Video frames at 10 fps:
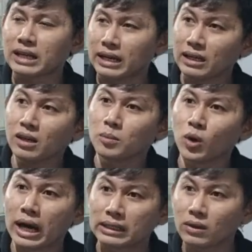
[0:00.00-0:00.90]
ra đại lý nó
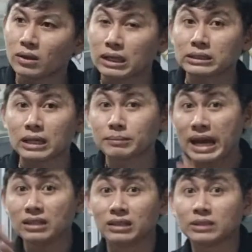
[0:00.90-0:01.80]
mua, anh
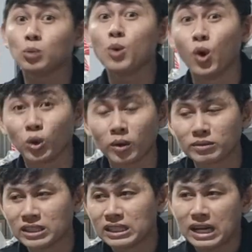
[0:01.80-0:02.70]
bán được, anh trúng mùa đúng
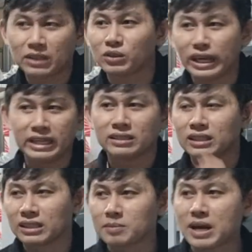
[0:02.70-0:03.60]
không, anh có tiền,
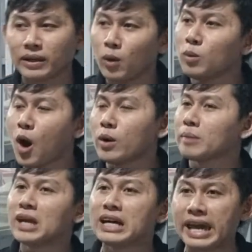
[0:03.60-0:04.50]
năm sau anh ủng hộ
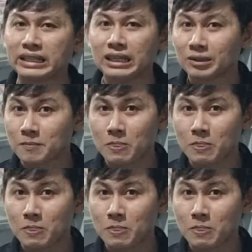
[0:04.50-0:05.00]
em đơn hàng đi.